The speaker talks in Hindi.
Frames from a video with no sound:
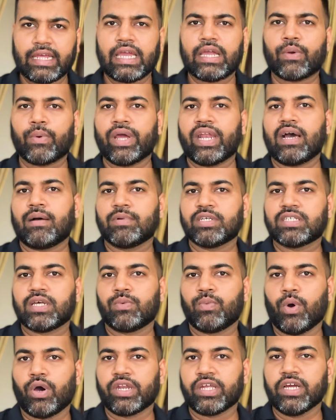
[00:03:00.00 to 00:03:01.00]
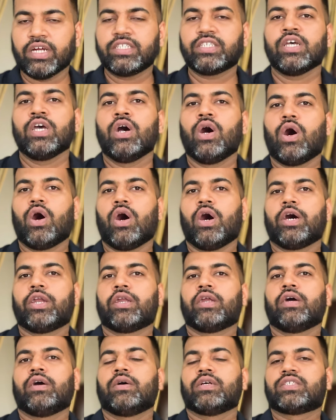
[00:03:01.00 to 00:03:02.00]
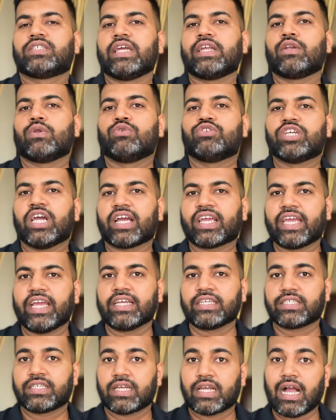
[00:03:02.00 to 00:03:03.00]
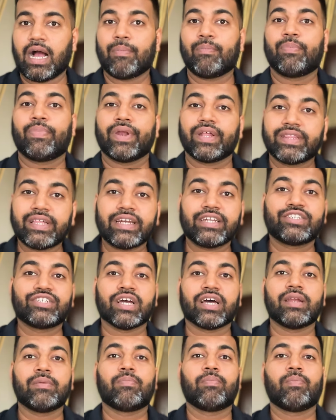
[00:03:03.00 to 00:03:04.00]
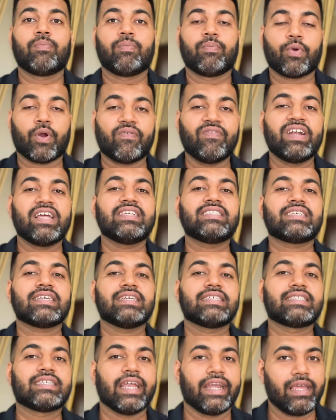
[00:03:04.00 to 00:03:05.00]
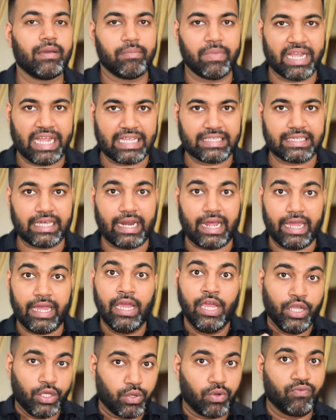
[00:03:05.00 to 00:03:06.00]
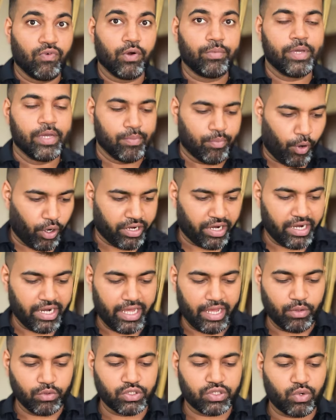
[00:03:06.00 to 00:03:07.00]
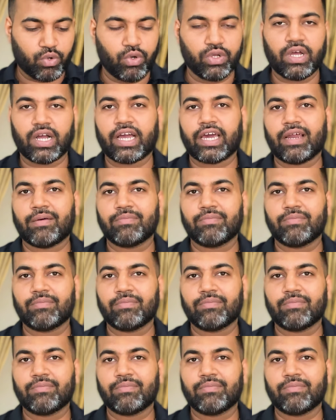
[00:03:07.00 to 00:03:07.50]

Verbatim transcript: कि ग्वेना मजन वॉरियर्स और सेंट लूसिया किंग्स का प्रदर्शन प्रोविडेंस स्टेडियम में कैसा रहा है क्योंकि वो भी इंपॉर्टेंट है उसको अगर